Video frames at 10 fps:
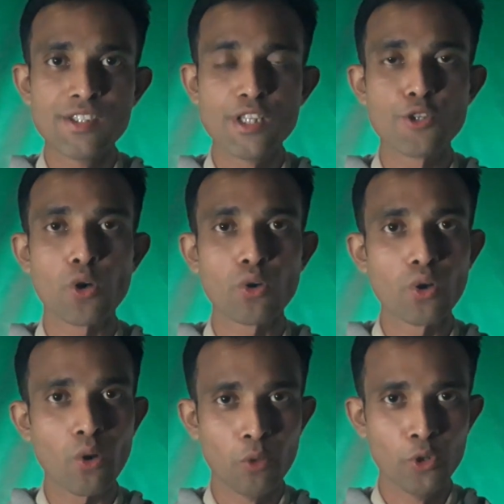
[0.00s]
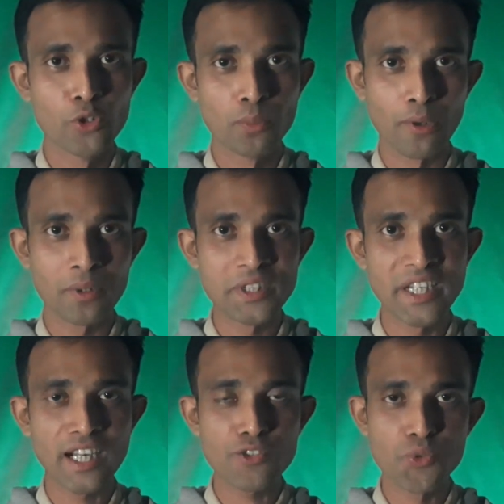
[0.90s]
যে সকল অবৈধ
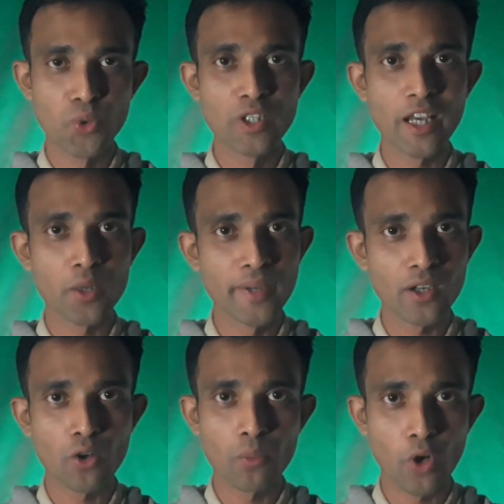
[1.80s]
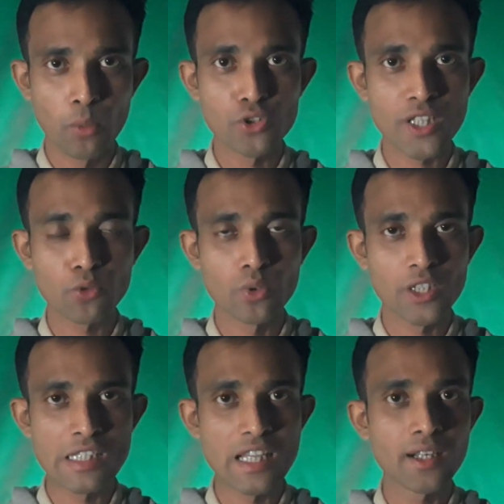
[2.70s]
প্রবাসীরা সৌদি আরবে অবস্থান
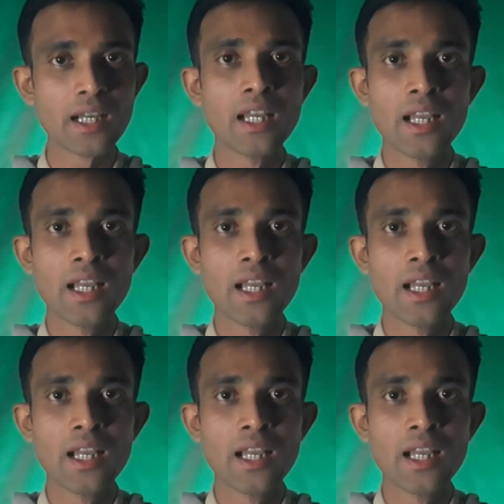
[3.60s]
করতেছেন